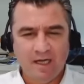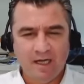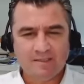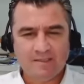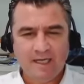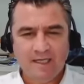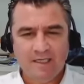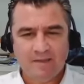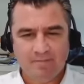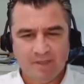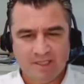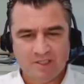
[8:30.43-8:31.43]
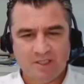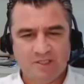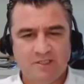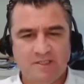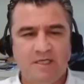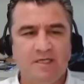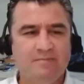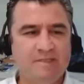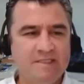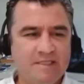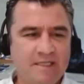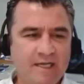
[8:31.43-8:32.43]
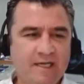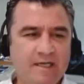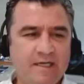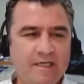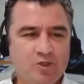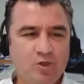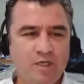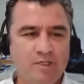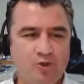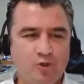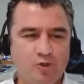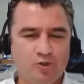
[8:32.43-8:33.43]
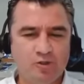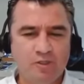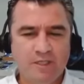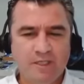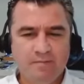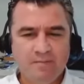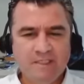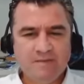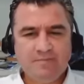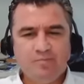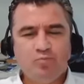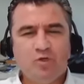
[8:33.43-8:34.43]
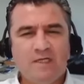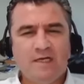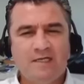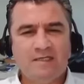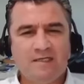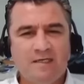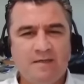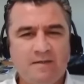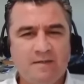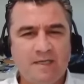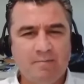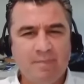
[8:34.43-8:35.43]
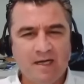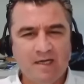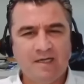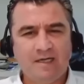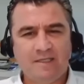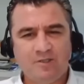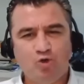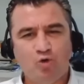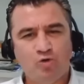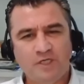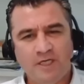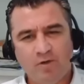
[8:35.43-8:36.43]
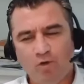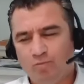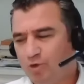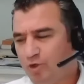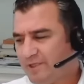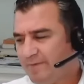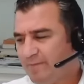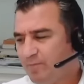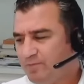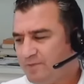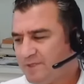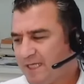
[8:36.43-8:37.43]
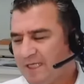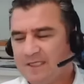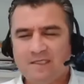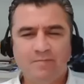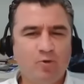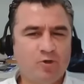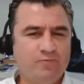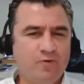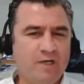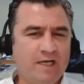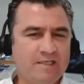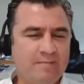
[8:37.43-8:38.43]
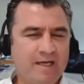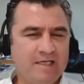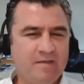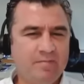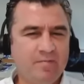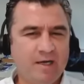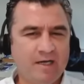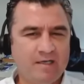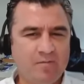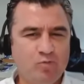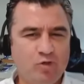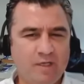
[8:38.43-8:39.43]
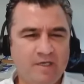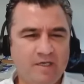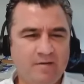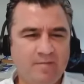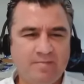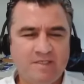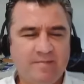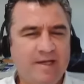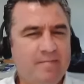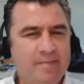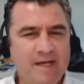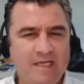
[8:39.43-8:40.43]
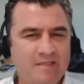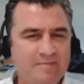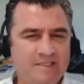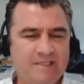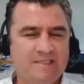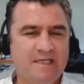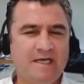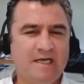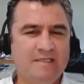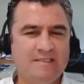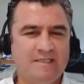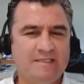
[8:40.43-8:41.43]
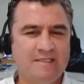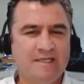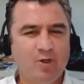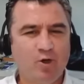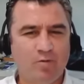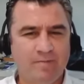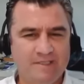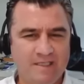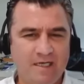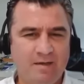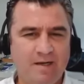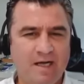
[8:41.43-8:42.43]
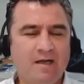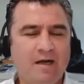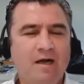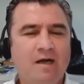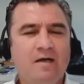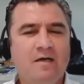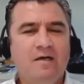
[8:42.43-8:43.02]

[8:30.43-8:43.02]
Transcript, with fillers: altı aylık bakış açısıyla biz yine e, şöyle diyoruz. Biz buralarda ya bankada çok şey olmuyoruz ama sağlıklı portföylerde belki bir banka bulunabilir ama bizim en beğendiğimiz hisseler listesinde yok mesela banka.